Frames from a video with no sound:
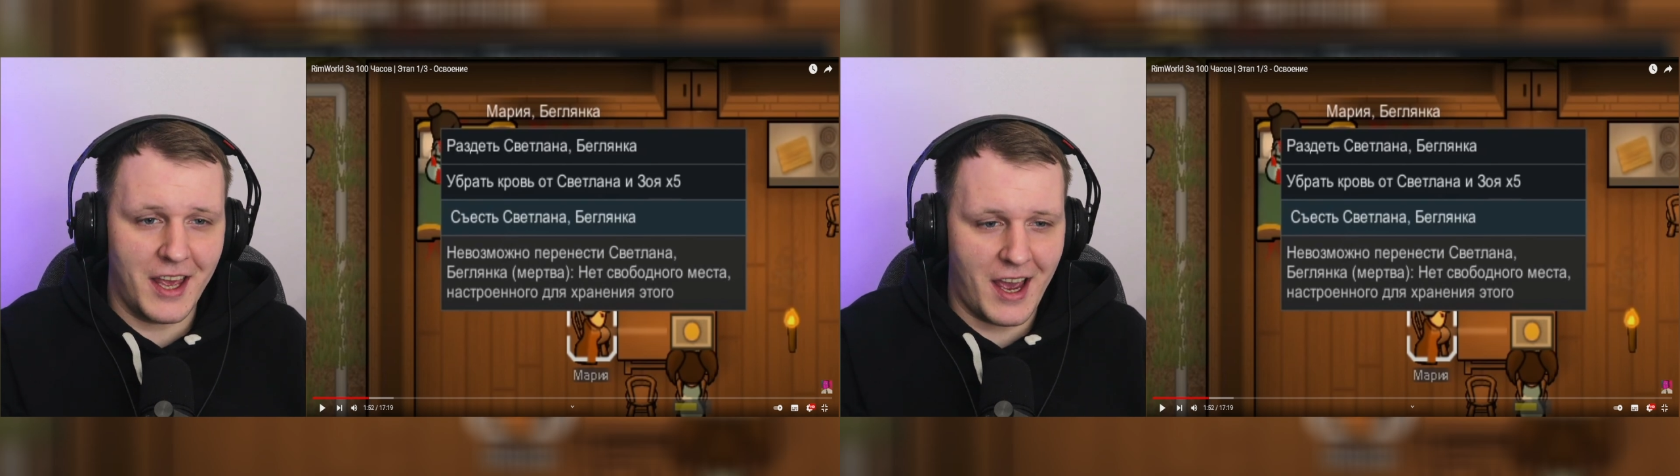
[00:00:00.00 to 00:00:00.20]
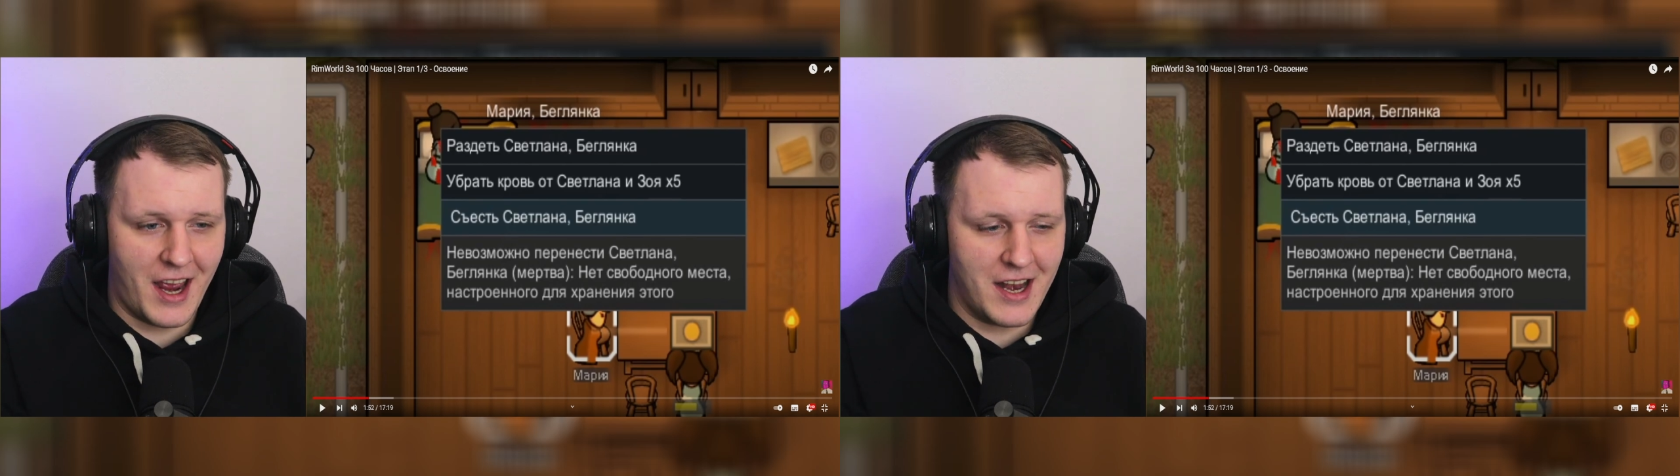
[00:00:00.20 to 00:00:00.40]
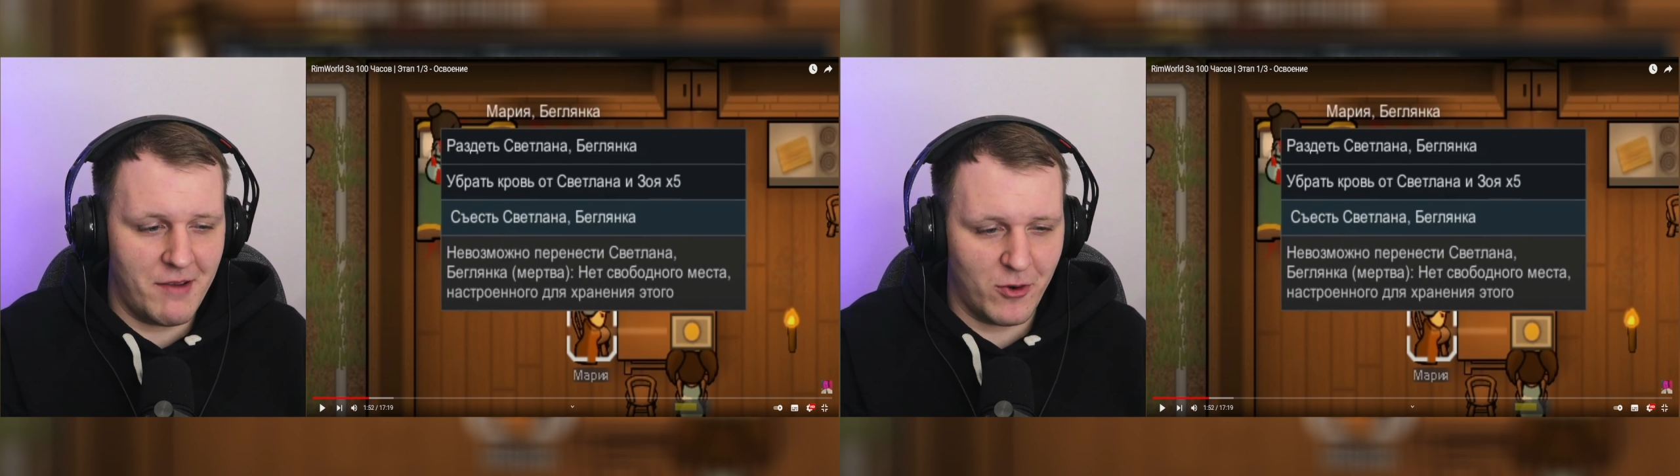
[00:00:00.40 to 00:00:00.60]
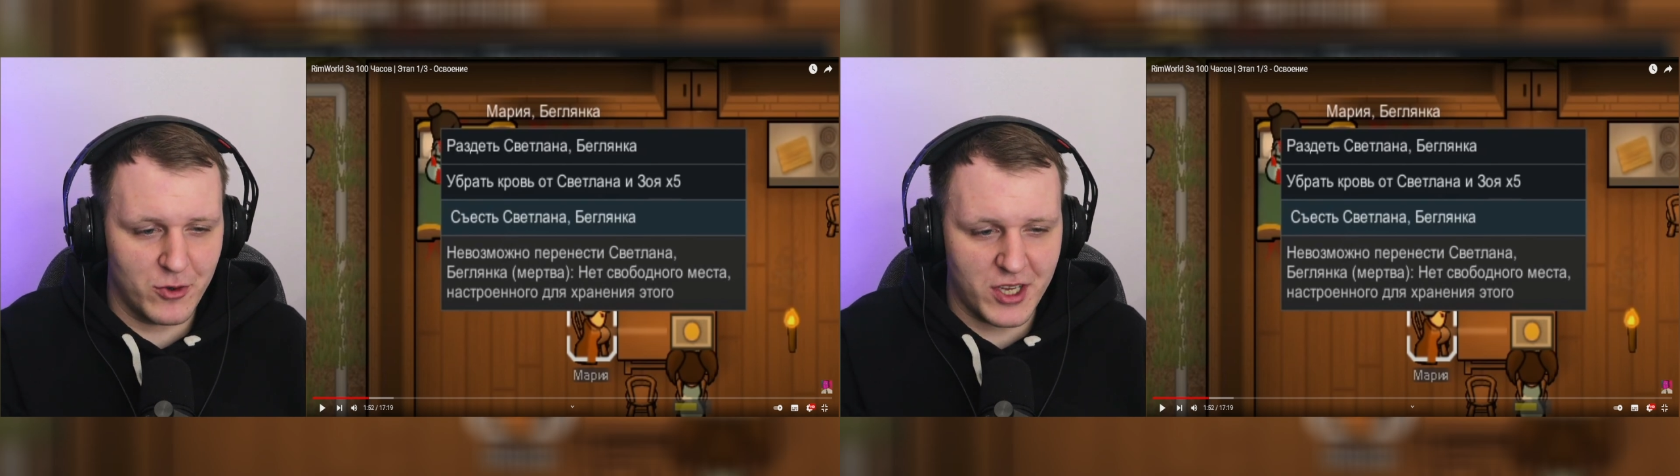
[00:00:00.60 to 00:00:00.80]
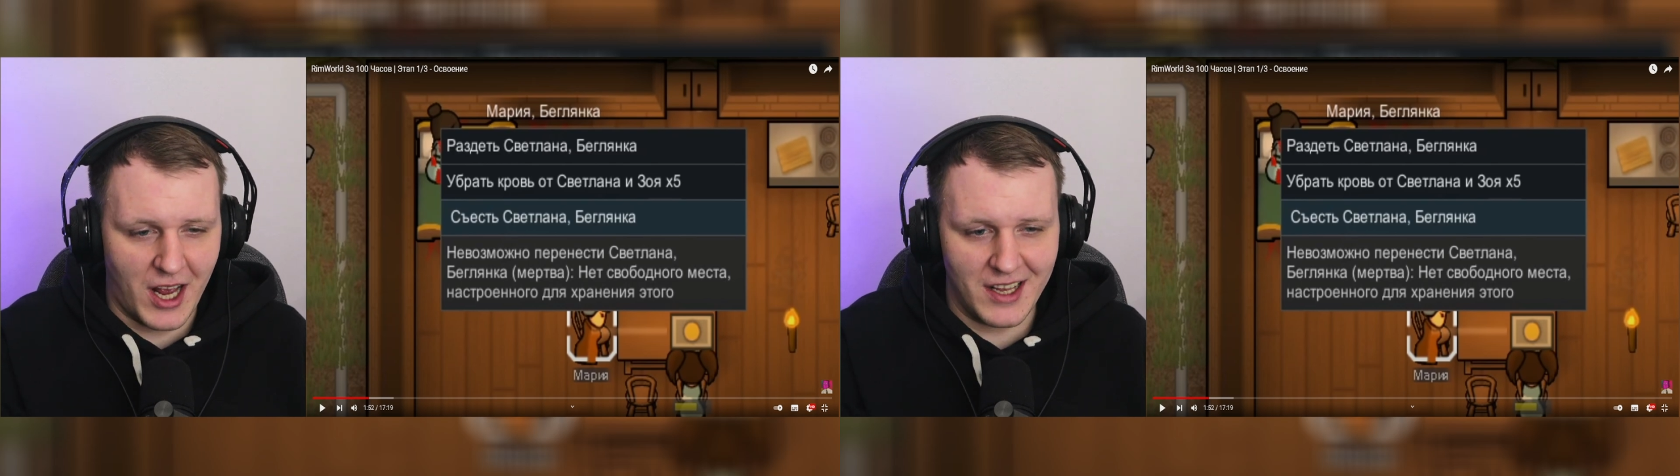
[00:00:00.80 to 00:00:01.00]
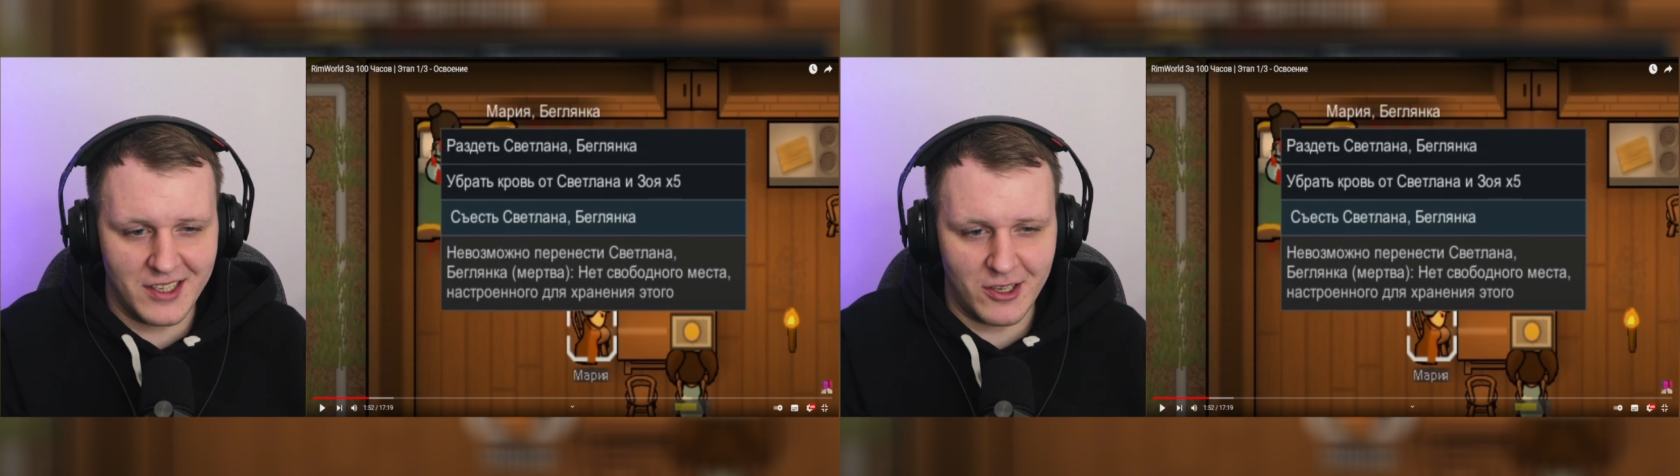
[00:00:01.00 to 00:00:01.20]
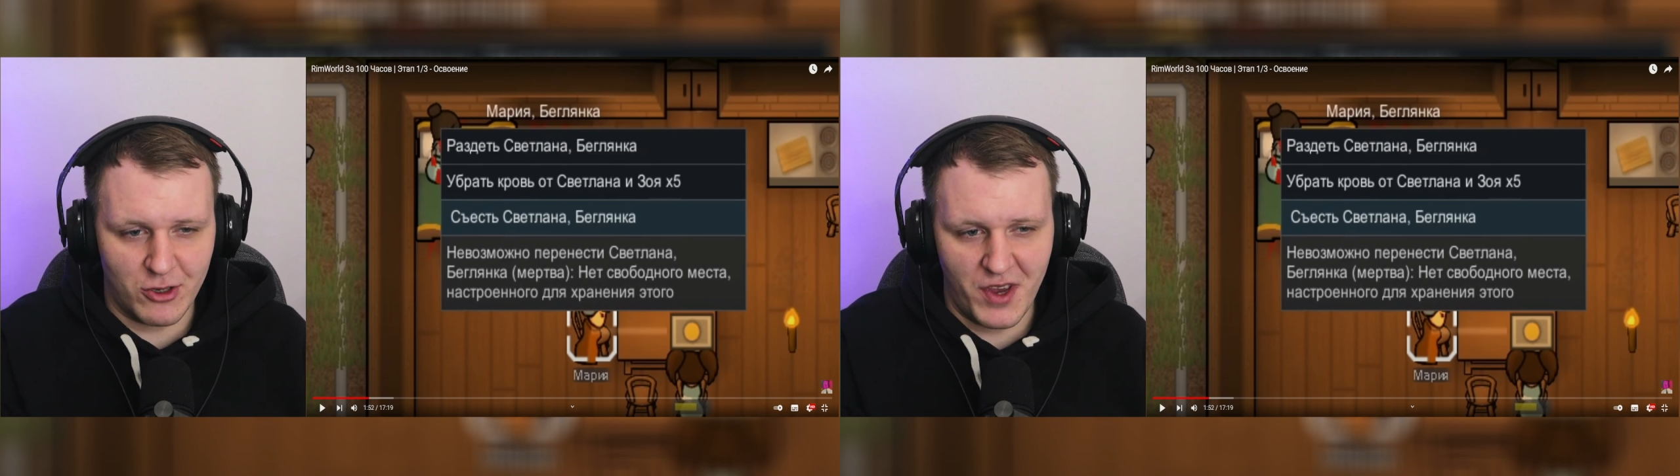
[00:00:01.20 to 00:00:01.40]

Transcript: я реально могу сказать с